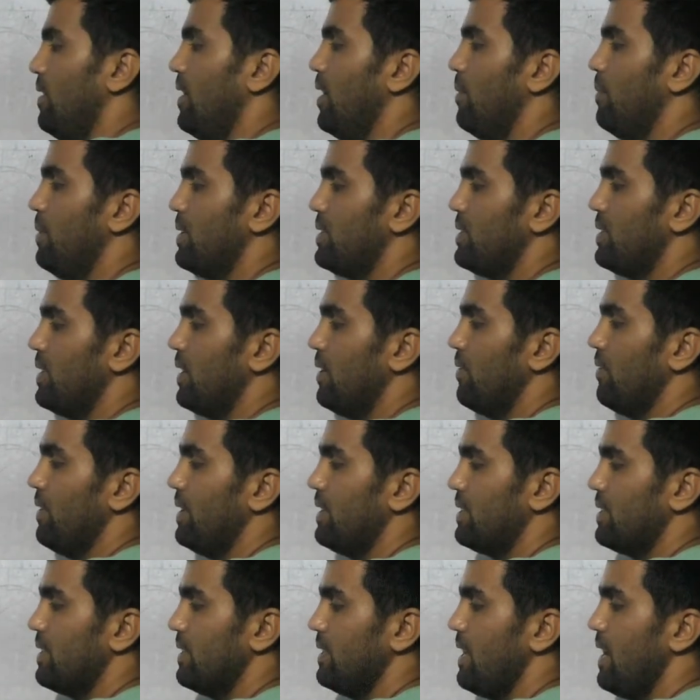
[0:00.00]
डोमेस्टिक
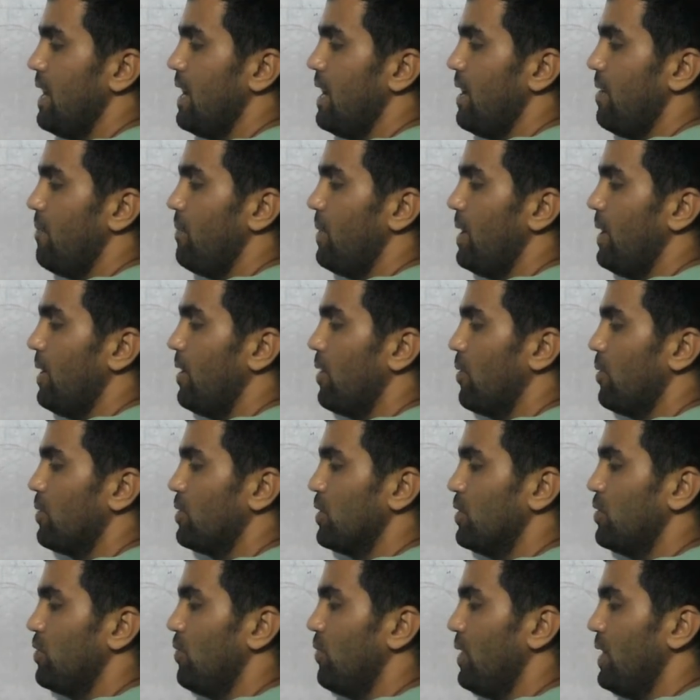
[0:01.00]
वेस्ट आ जाएगी अपने घरों
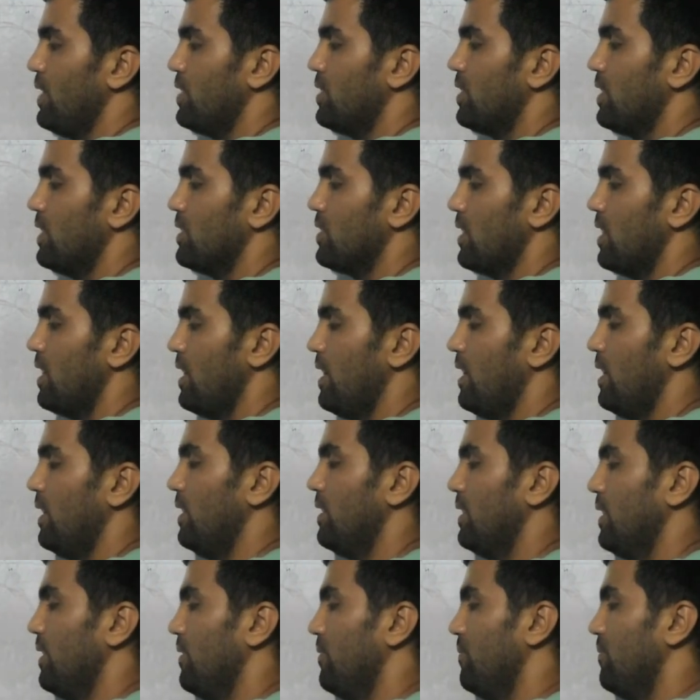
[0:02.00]
से जो वेस्ट कचरा
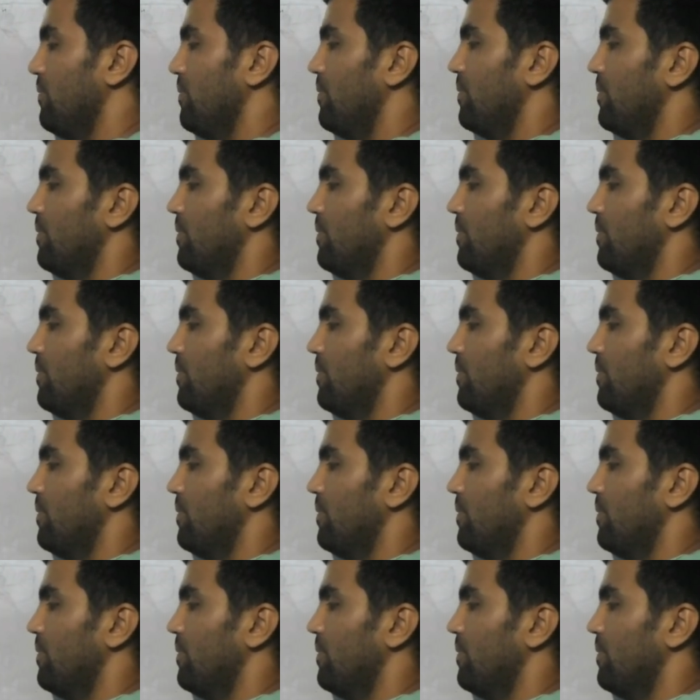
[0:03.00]
निकलता है